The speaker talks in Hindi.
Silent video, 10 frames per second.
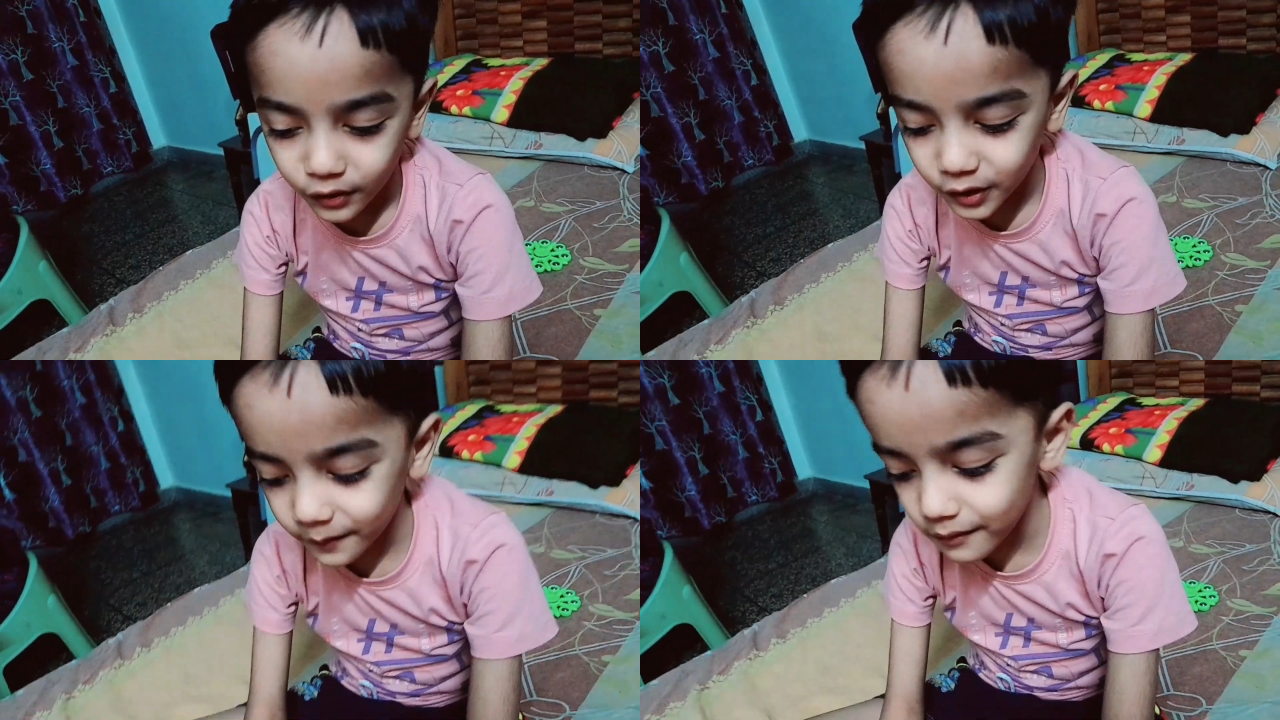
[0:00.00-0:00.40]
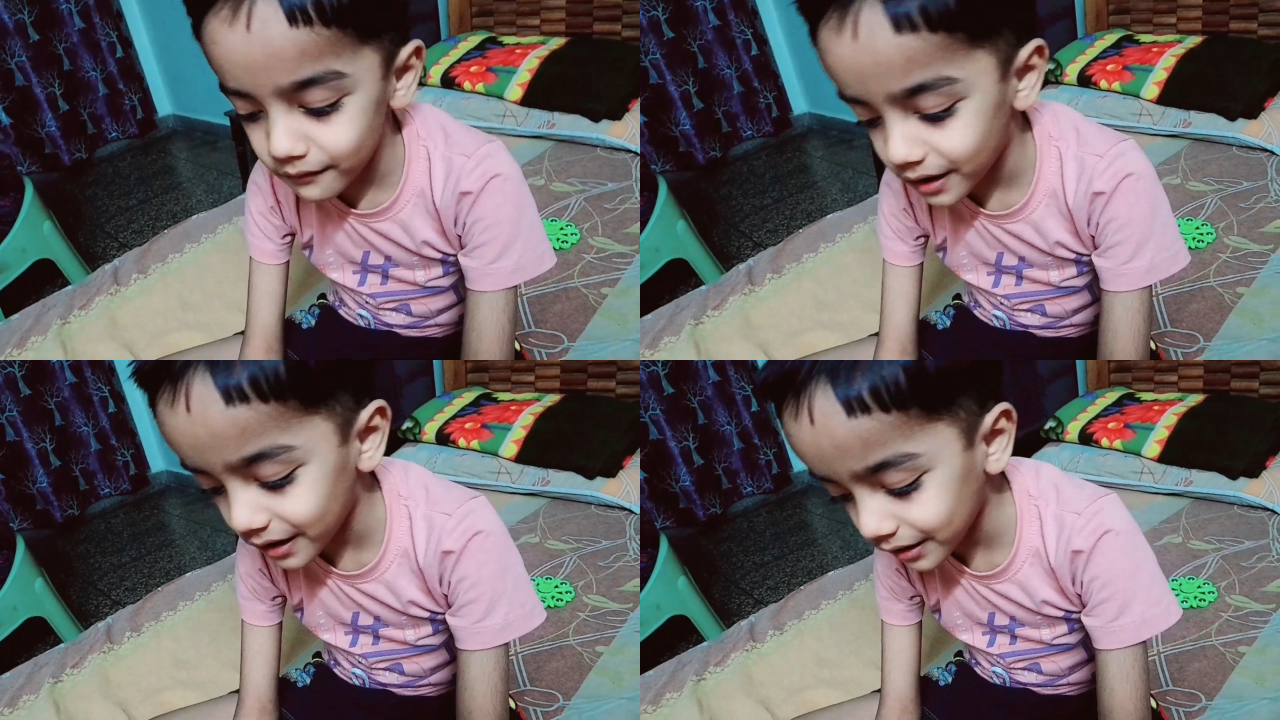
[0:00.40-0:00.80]
तो मैं तो
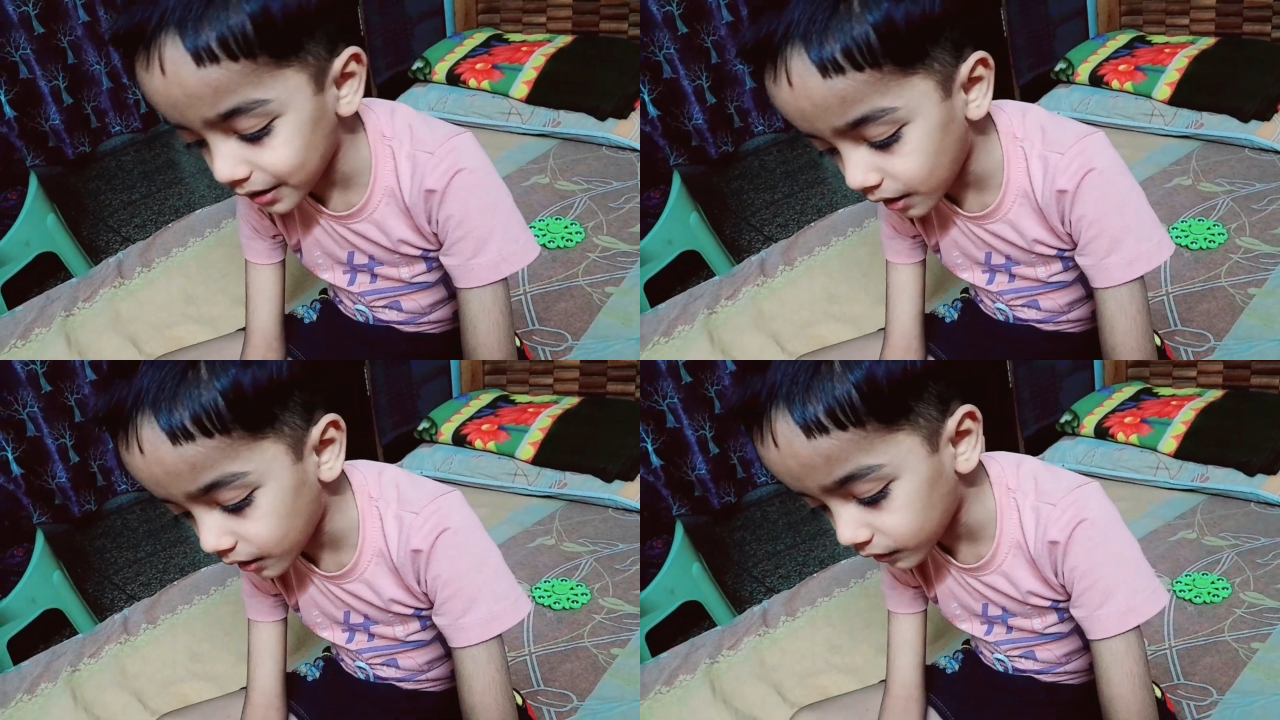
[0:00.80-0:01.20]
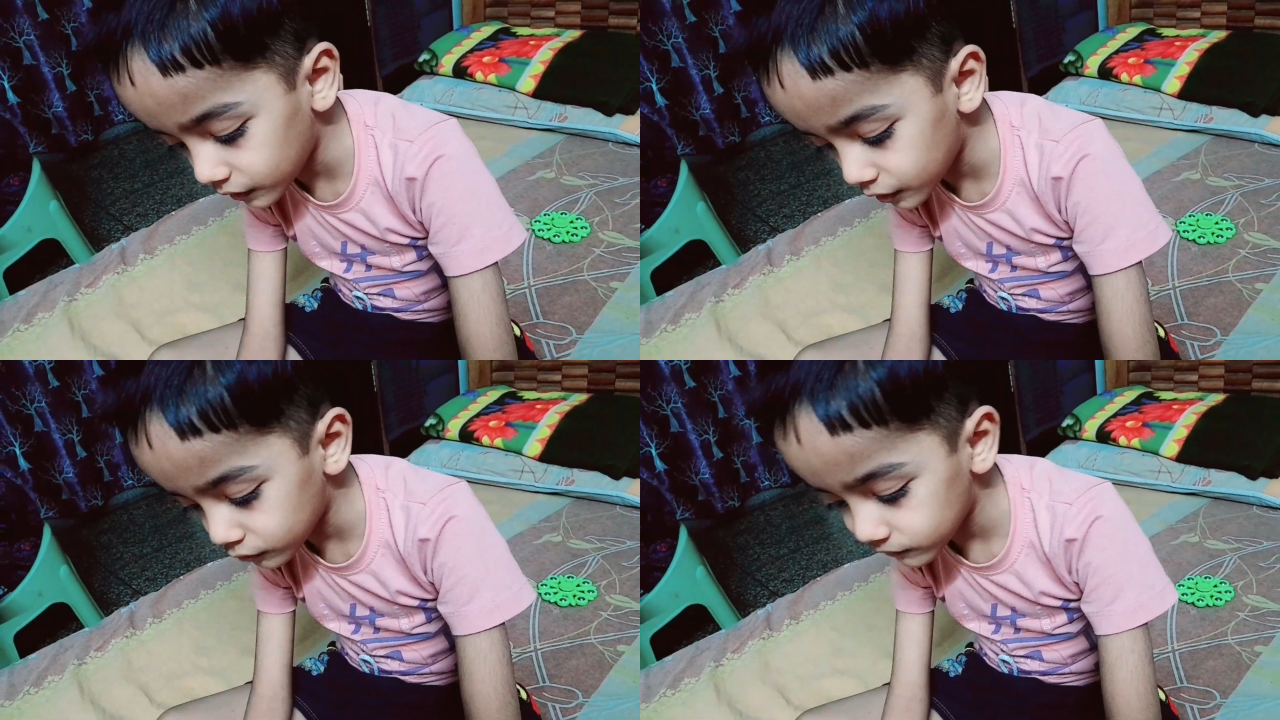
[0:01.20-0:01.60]
खाना खा रही हूँ